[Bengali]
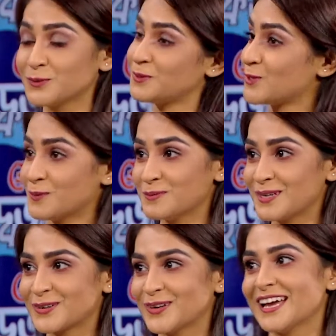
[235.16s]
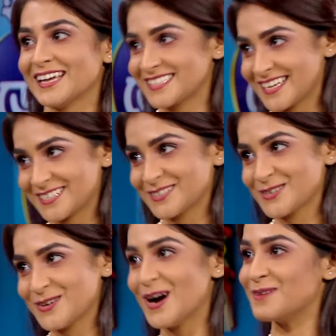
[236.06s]
তুমি সময় বের করে আজকে এসেছো
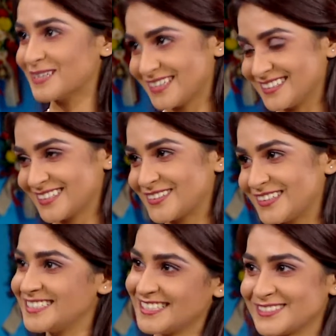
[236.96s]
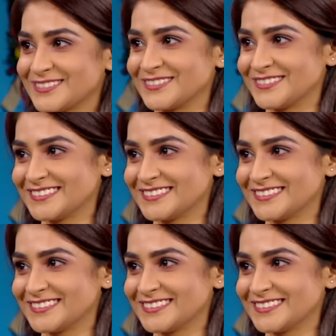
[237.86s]
আমার রান্না করে সেজন্য